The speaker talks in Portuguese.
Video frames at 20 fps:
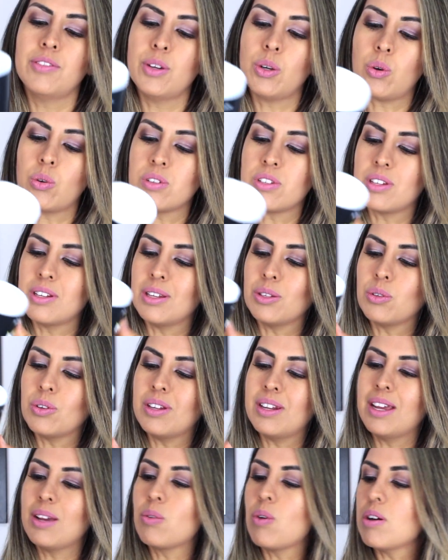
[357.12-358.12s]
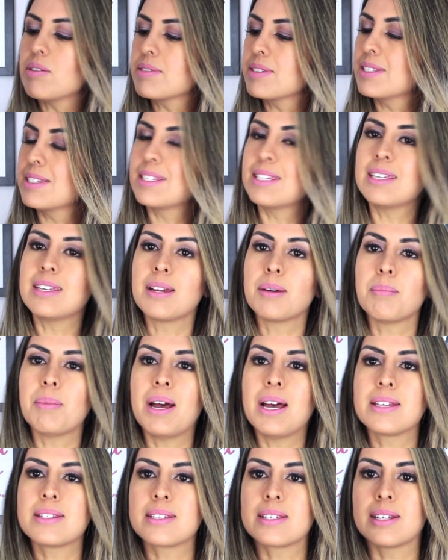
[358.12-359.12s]
vi o condicionador é igualzinho, a
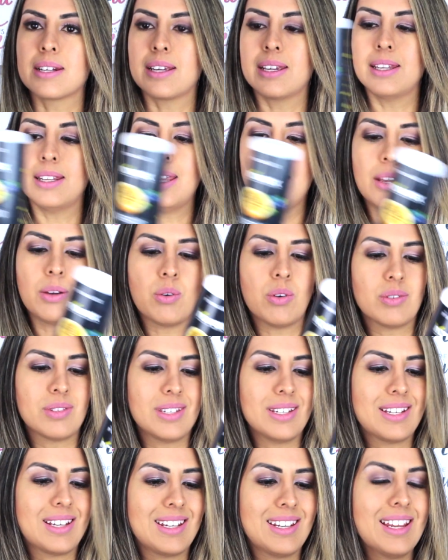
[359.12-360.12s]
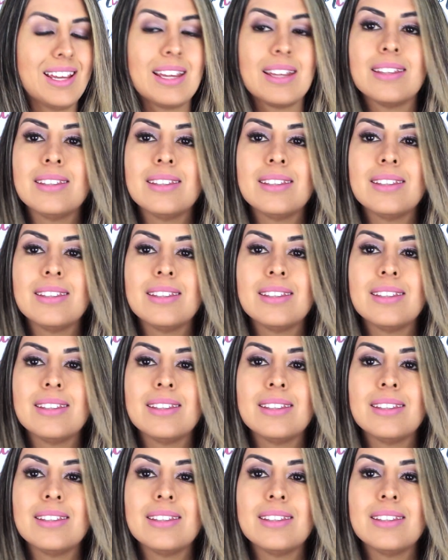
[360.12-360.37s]
máscara que nem, igualzinho que nem.